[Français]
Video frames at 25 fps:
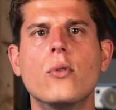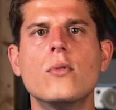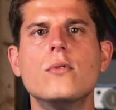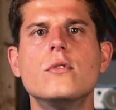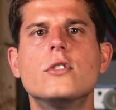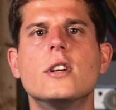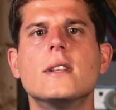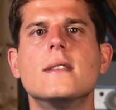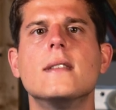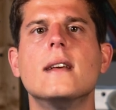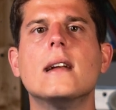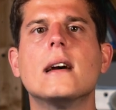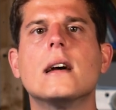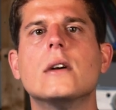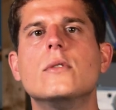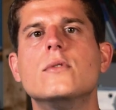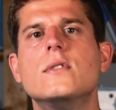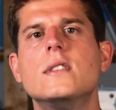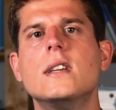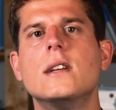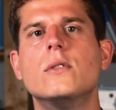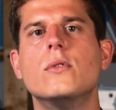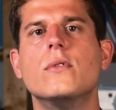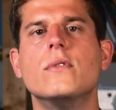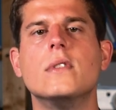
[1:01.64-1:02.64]
Rouge a-t-elle
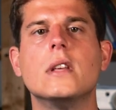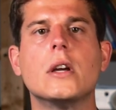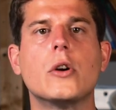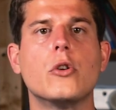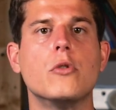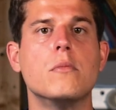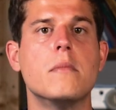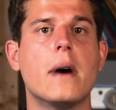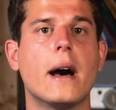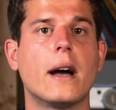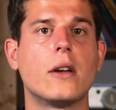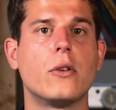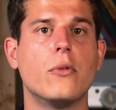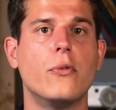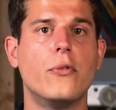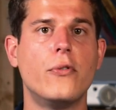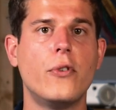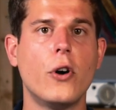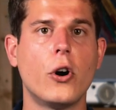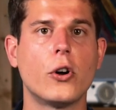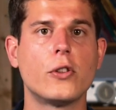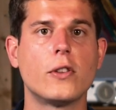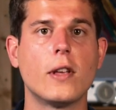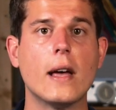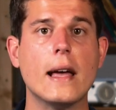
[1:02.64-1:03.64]
réussi à devenir une marque
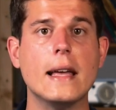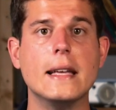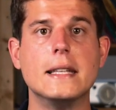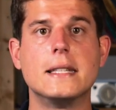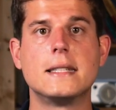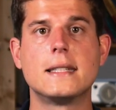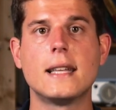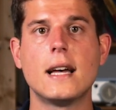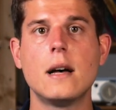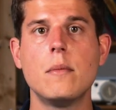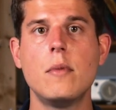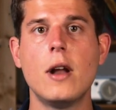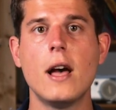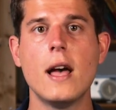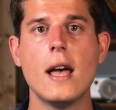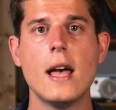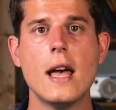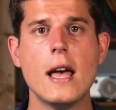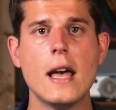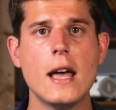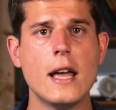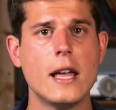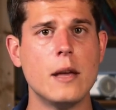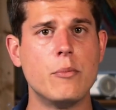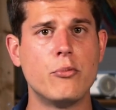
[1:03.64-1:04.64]
forte et stable
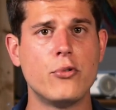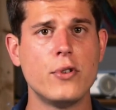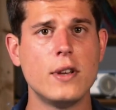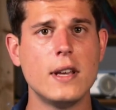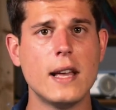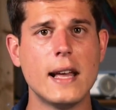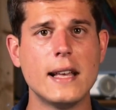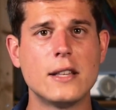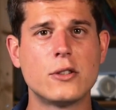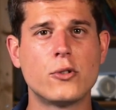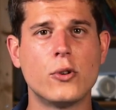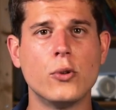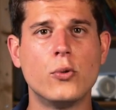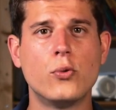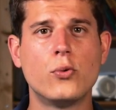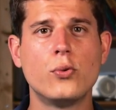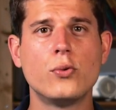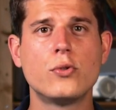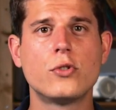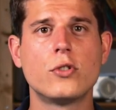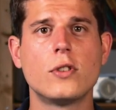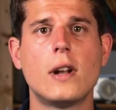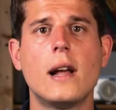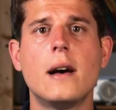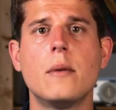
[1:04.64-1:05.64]
Et puis, est-ce que
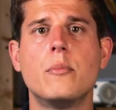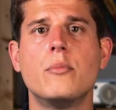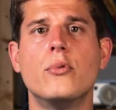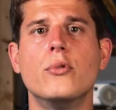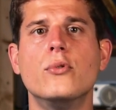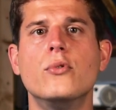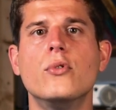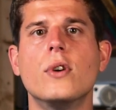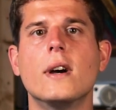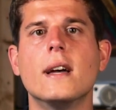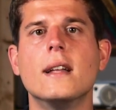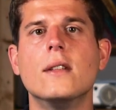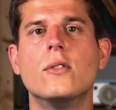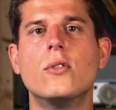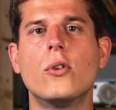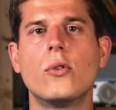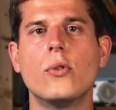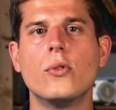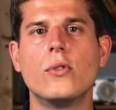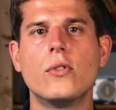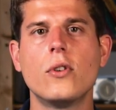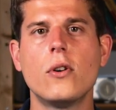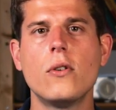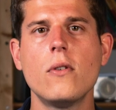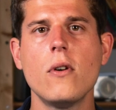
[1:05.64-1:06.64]
tout cela peut durer dans
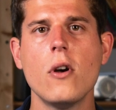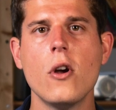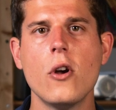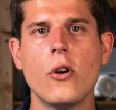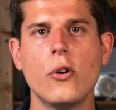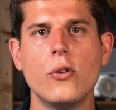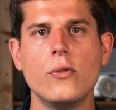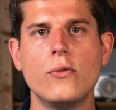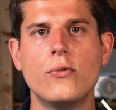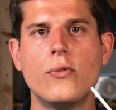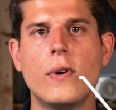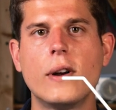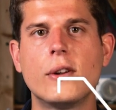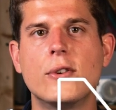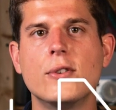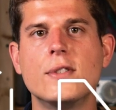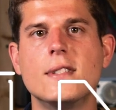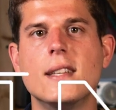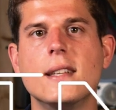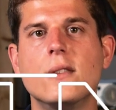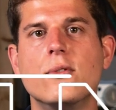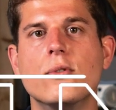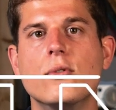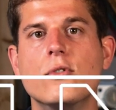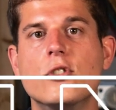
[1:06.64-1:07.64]
le temps, une fois que
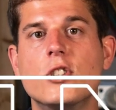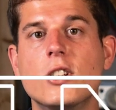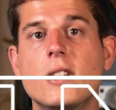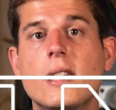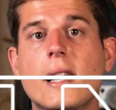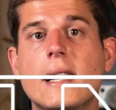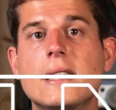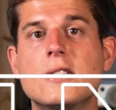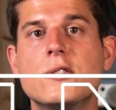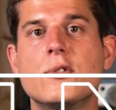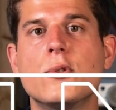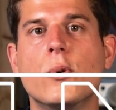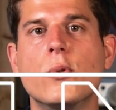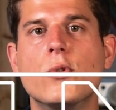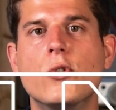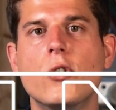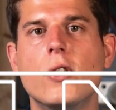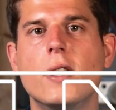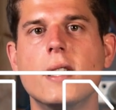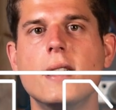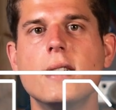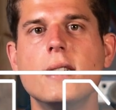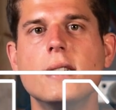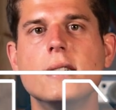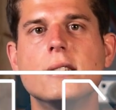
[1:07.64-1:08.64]
cette génération
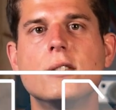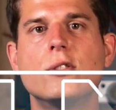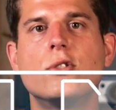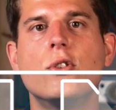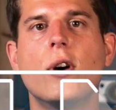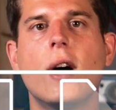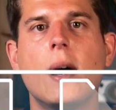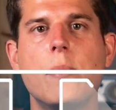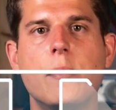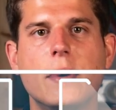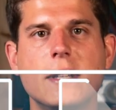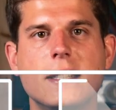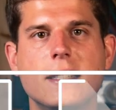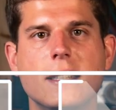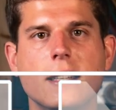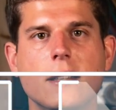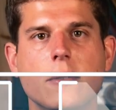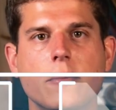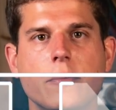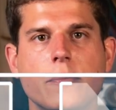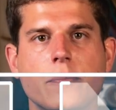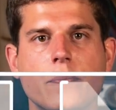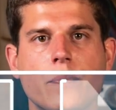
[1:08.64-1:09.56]
dorée sera passée